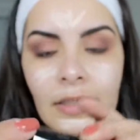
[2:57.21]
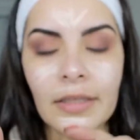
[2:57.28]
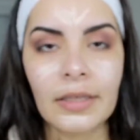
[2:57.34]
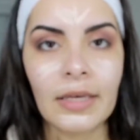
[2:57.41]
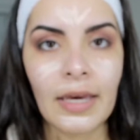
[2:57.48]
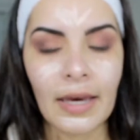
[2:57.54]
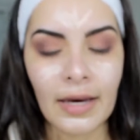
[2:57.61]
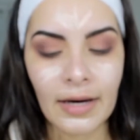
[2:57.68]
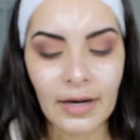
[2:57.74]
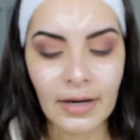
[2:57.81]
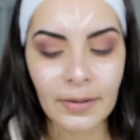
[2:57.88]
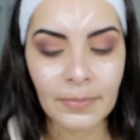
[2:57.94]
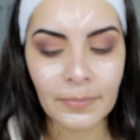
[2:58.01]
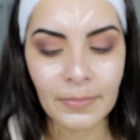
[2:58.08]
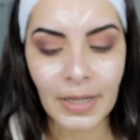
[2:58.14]
que é
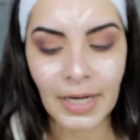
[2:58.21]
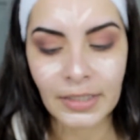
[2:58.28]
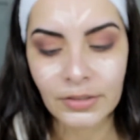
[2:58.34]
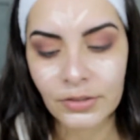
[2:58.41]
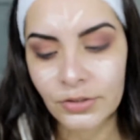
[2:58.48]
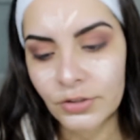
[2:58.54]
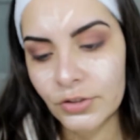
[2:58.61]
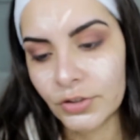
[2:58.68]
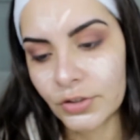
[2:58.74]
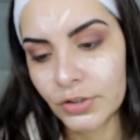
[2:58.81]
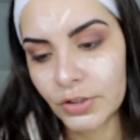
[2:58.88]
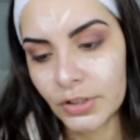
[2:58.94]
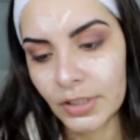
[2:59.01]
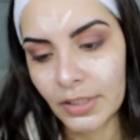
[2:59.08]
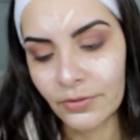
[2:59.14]
a
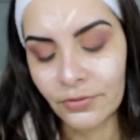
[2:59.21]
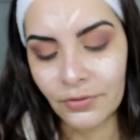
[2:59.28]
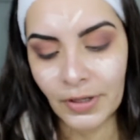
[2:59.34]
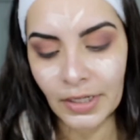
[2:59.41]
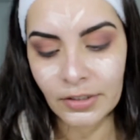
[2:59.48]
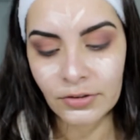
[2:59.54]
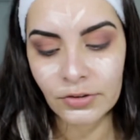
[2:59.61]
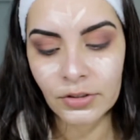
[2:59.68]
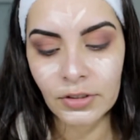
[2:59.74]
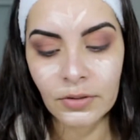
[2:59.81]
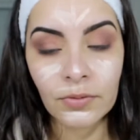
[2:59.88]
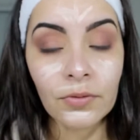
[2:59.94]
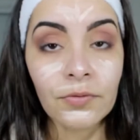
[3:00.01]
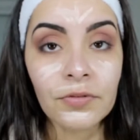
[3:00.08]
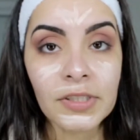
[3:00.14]
Matte Effect.
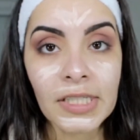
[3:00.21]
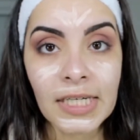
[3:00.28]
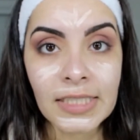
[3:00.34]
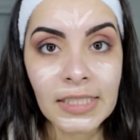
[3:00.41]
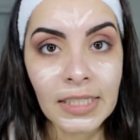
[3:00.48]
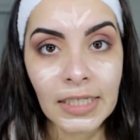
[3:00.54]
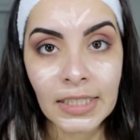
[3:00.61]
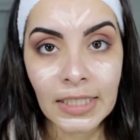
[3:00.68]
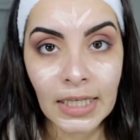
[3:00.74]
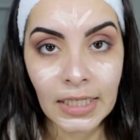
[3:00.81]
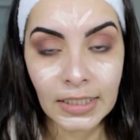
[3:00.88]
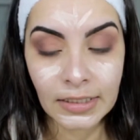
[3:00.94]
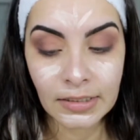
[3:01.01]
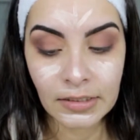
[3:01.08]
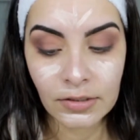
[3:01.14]
Eu não fiz a resenha
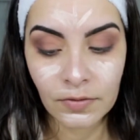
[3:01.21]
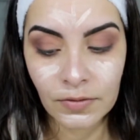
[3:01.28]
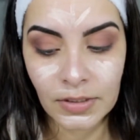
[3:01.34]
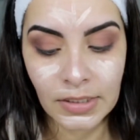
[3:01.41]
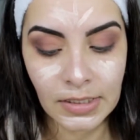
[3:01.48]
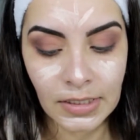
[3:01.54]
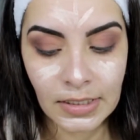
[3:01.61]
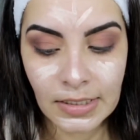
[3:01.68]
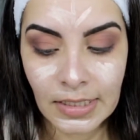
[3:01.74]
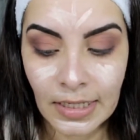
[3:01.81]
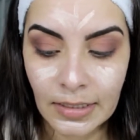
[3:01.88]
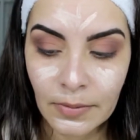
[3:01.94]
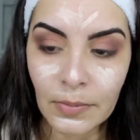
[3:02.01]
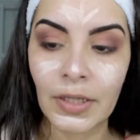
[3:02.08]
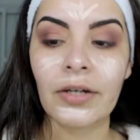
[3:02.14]
dela ainda, se vocês quiserem me